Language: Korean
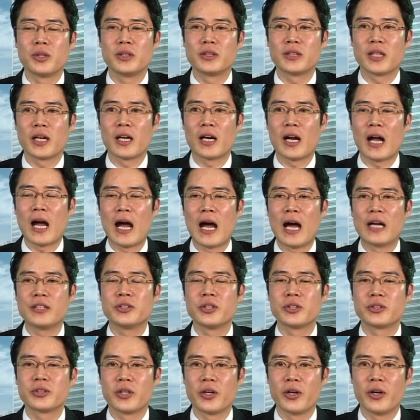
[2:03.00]
잘
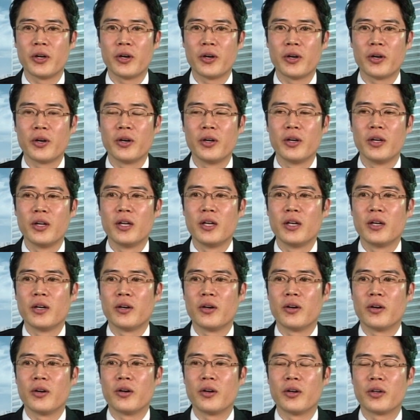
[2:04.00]
아셔서
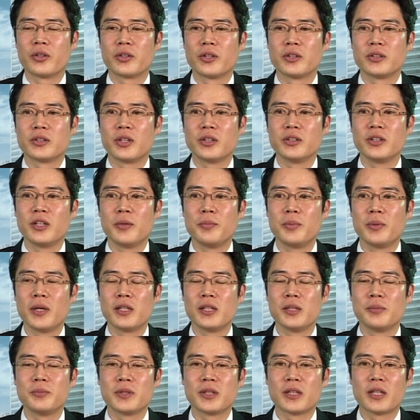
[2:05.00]
어, 떤 선의의
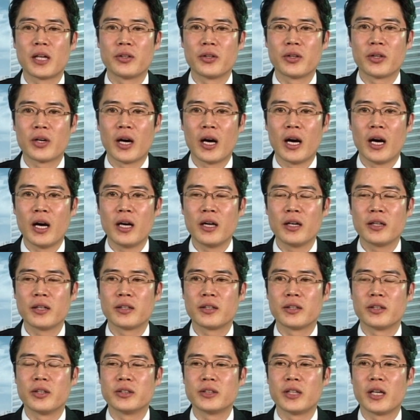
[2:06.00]
피해를 입는다던가
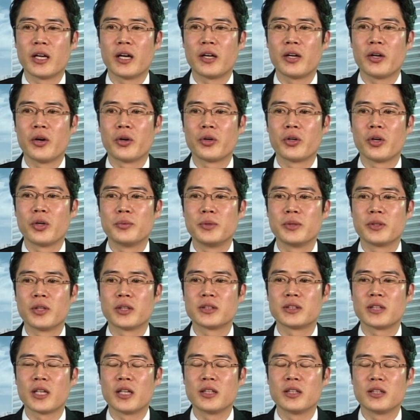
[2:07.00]
어, 생활에 어려움을
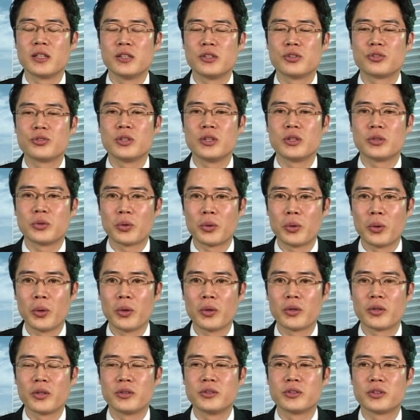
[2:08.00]
겪지 않을 수
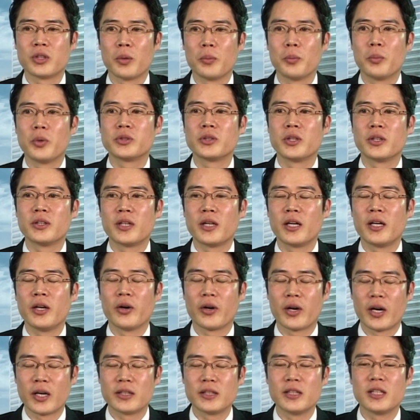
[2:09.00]
있도록 그런 정보 전달의
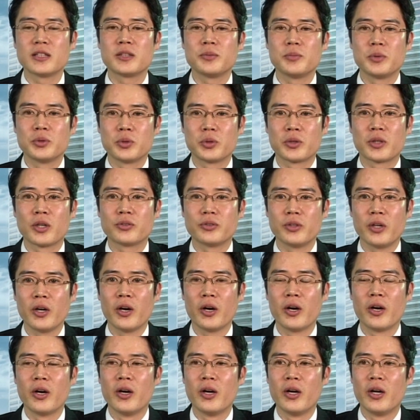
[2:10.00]
역할을 했으면
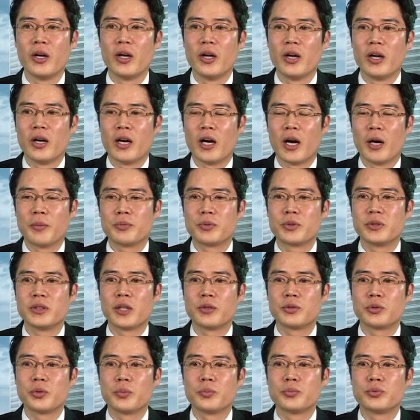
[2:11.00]
좋겠고요. 앞으로
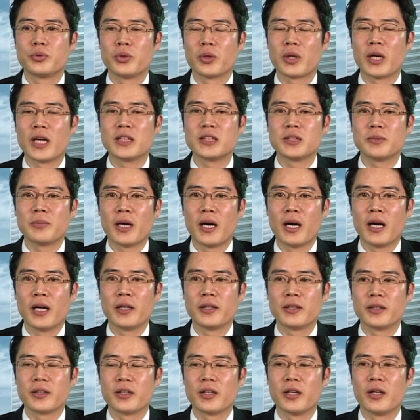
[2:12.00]
제가 좀
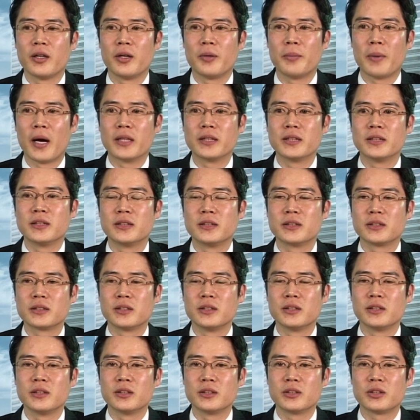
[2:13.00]
부족하지만 어, 많은
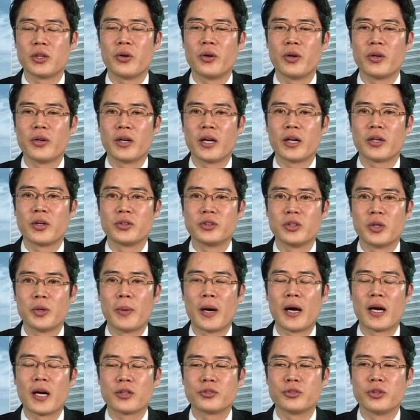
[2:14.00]
그 성원과 격려
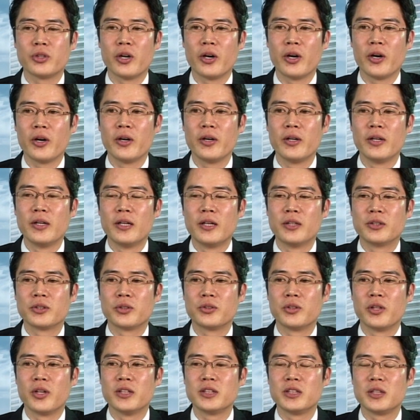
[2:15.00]
바라고요.
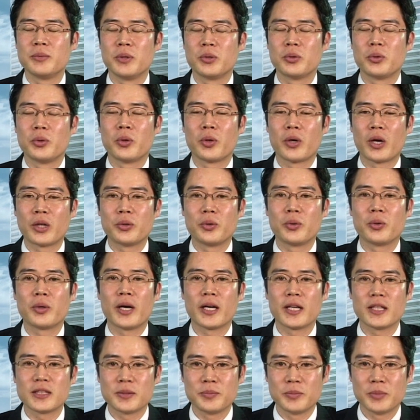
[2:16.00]
저도 열심히 노력하도록
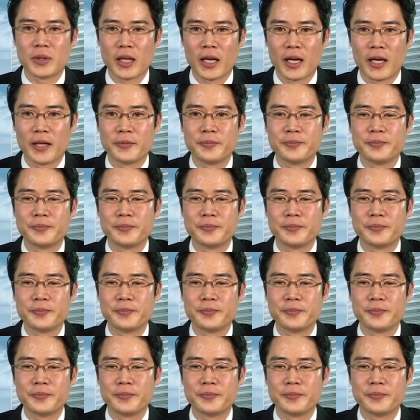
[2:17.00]
하겠습니다.